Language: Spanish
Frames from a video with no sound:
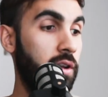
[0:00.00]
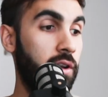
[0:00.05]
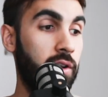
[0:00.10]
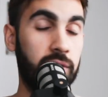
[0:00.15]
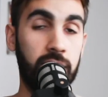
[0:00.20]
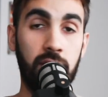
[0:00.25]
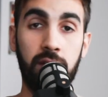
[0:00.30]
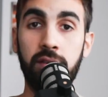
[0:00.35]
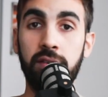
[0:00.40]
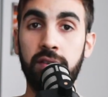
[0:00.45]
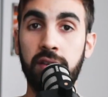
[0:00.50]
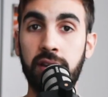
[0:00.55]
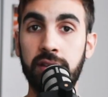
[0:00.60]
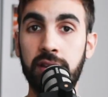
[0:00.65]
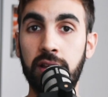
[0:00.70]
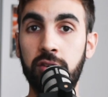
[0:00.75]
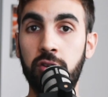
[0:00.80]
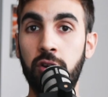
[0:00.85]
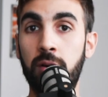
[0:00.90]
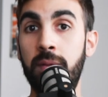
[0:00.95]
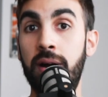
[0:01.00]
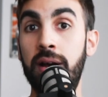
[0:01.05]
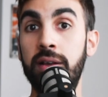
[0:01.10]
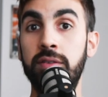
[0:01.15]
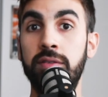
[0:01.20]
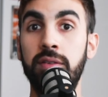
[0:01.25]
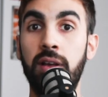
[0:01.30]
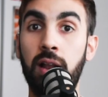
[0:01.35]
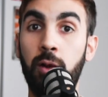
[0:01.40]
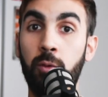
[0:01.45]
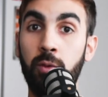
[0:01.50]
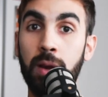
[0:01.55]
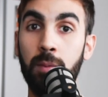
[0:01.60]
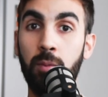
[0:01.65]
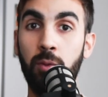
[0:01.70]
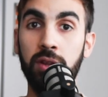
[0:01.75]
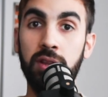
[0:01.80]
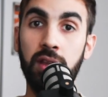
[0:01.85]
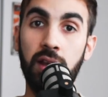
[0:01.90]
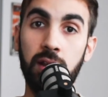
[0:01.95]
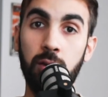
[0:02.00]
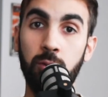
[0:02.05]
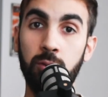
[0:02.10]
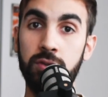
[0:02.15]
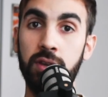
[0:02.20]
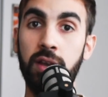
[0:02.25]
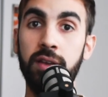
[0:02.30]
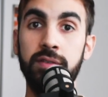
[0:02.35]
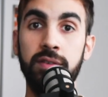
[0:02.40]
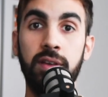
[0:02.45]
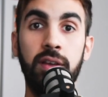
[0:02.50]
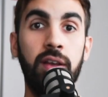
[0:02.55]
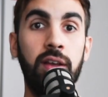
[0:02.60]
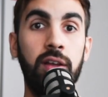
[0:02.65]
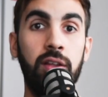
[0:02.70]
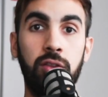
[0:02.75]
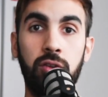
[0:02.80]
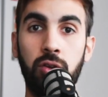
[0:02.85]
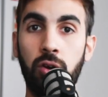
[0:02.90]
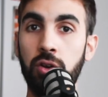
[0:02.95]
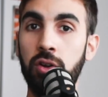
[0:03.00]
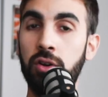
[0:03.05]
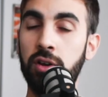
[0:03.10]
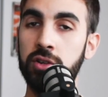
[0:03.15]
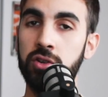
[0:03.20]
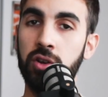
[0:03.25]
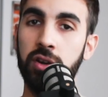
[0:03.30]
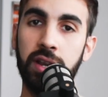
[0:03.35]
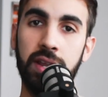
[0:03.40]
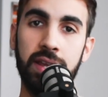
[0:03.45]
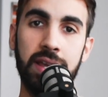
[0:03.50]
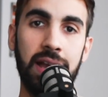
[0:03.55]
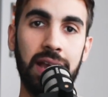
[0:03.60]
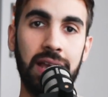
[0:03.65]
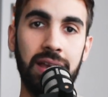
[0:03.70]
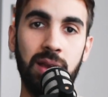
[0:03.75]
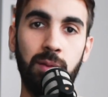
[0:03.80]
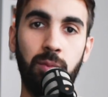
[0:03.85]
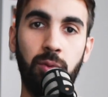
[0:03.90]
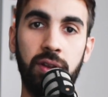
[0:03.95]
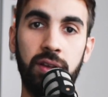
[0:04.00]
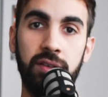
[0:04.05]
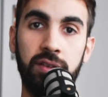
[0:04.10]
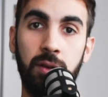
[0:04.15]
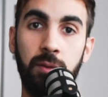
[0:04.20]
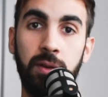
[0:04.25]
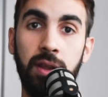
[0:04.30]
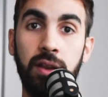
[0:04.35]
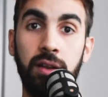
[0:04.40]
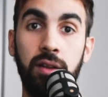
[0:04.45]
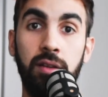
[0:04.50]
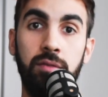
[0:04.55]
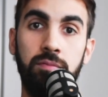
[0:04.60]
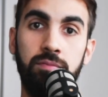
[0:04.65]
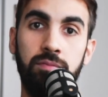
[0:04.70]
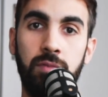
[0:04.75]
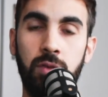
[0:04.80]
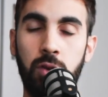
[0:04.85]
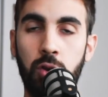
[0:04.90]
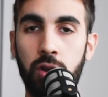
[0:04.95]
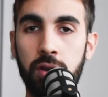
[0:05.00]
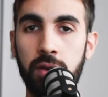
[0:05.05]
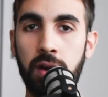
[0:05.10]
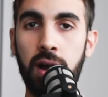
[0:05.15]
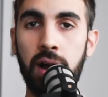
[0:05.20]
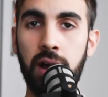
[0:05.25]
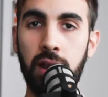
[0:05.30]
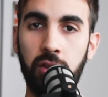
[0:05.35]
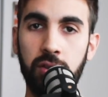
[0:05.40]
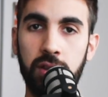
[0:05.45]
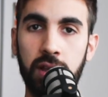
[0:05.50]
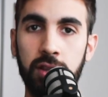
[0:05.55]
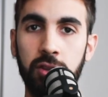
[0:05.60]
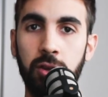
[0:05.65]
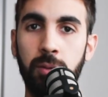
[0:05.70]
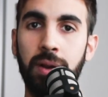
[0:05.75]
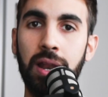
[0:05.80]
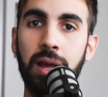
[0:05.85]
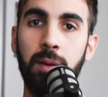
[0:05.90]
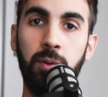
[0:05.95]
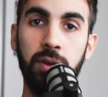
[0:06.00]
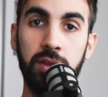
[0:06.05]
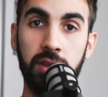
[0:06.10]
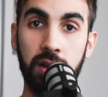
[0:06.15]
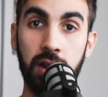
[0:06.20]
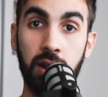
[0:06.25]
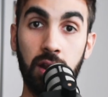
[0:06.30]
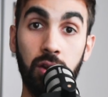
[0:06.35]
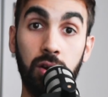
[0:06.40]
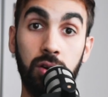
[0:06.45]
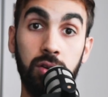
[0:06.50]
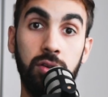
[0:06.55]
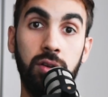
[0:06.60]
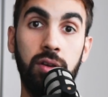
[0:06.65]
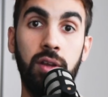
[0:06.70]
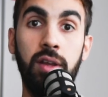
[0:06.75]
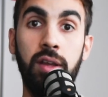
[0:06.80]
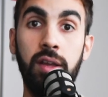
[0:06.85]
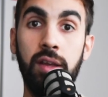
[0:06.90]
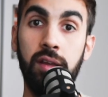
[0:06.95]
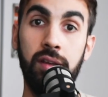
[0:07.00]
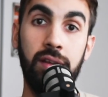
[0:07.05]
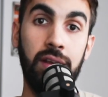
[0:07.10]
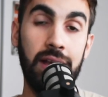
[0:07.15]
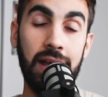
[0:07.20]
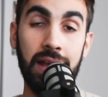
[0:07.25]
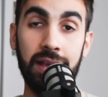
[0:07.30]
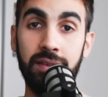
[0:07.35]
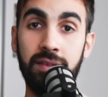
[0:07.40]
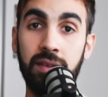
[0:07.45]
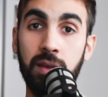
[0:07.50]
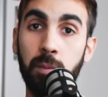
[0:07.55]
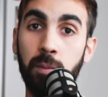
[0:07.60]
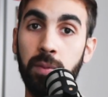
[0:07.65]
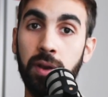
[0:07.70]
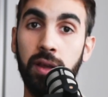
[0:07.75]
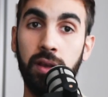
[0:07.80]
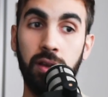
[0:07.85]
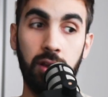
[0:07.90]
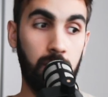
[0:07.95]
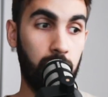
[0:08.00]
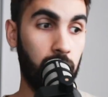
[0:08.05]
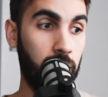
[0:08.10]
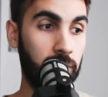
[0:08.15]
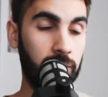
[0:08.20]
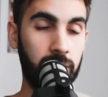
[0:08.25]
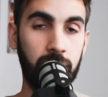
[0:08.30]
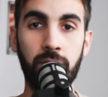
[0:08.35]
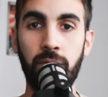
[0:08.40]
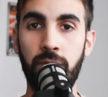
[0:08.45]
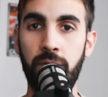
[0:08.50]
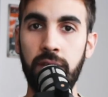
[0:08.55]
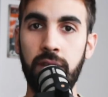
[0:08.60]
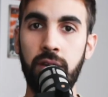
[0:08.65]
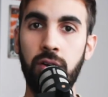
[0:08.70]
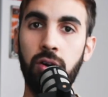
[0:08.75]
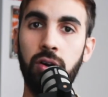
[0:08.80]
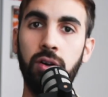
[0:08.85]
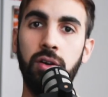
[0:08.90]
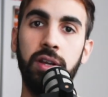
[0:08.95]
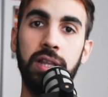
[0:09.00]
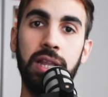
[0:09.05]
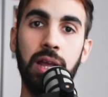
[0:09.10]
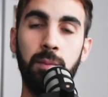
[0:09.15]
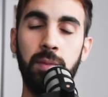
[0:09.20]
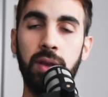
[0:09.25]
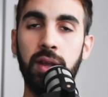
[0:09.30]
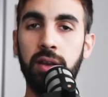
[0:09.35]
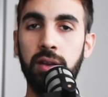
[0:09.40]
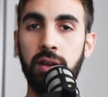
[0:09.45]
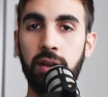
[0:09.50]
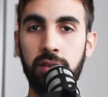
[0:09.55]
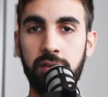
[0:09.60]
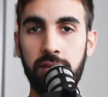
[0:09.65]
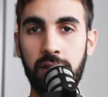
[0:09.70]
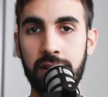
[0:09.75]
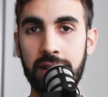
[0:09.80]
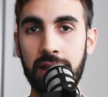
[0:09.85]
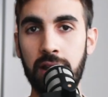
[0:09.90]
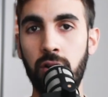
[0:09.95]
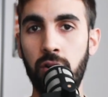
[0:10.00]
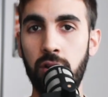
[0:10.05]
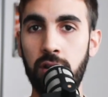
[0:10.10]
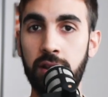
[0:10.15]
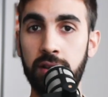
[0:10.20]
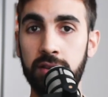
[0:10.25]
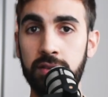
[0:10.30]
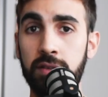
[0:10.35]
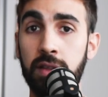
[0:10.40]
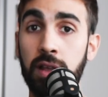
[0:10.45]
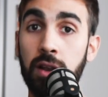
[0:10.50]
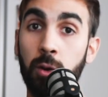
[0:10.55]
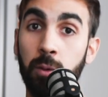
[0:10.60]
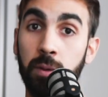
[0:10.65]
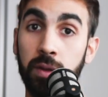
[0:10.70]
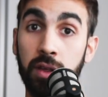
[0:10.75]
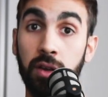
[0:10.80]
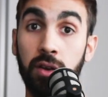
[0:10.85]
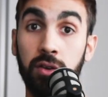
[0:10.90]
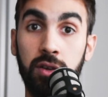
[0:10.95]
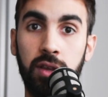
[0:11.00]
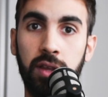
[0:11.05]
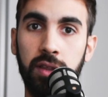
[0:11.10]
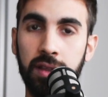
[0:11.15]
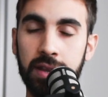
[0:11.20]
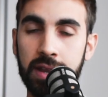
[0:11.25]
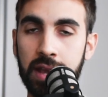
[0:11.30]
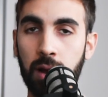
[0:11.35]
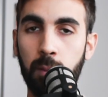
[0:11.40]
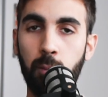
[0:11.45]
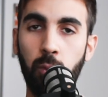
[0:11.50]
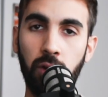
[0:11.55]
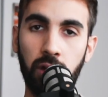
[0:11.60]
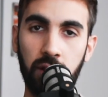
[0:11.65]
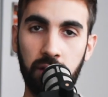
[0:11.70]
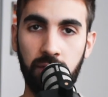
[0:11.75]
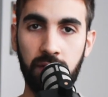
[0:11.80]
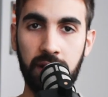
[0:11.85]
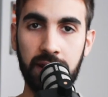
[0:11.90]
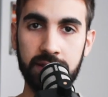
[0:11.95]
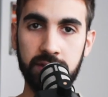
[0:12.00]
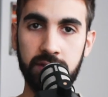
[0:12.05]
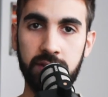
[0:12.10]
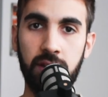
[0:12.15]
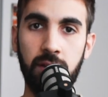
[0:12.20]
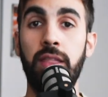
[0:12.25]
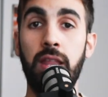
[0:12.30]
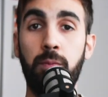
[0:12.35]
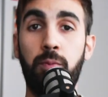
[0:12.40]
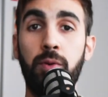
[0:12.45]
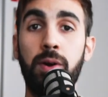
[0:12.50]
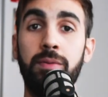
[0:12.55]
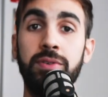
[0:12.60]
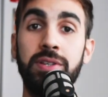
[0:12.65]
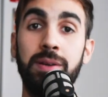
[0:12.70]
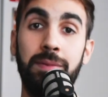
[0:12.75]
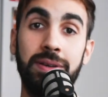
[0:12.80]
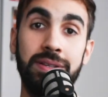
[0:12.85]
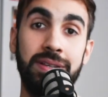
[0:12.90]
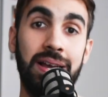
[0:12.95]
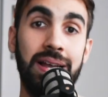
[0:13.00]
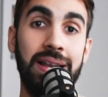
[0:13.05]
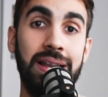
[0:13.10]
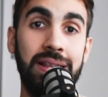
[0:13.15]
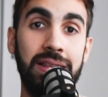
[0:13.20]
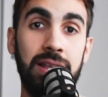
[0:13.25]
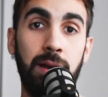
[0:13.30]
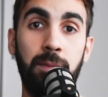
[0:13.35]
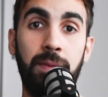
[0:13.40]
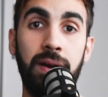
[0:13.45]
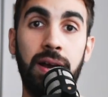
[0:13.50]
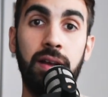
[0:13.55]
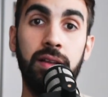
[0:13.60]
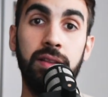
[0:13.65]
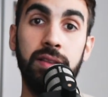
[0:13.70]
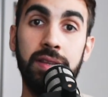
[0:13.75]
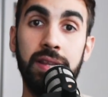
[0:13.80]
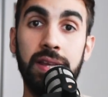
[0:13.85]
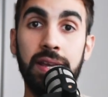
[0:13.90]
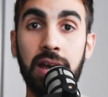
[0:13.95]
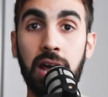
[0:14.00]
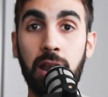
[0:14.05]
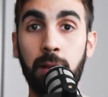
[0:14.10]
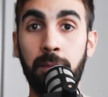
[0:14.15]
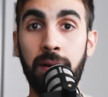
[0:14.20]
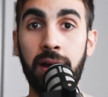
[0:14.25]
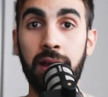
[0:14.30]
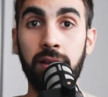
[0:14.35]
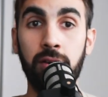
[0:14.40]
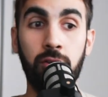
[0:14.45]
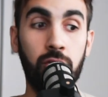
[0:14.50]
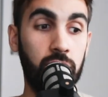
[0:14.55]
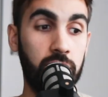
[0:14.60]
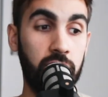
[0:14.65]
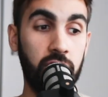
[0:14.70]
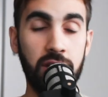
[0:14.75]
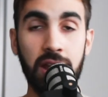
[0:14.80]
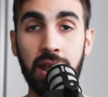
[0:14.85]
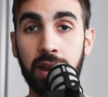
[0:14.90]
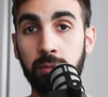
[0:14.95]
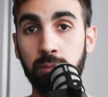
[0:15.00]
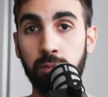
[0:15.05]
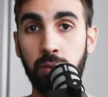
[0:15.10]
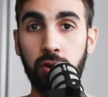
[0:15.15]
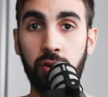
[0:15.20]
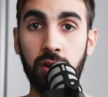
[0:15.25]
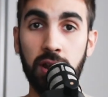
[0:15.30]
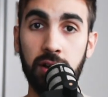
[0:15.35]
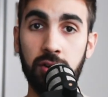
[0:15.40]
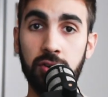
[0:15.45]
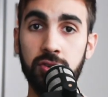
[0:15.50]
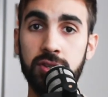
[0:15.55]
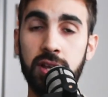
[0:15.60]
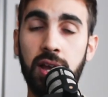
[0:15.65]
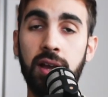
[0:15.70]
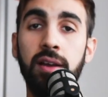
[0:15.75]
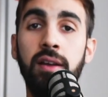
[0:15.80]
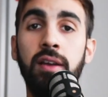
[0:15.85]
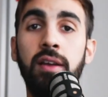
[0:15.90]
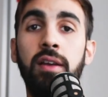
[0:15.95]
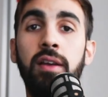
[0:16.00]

no sé, ciertas tomas, alguna puesta de luces, todo lo que yo creía que me podía servir lo iba anotando para después tenerlo ahí siempre como fijo y también tenía los links de los videos que tenía como de referencia. Después vamos a pasar a la etapa de armar o guionar un poco la cosa.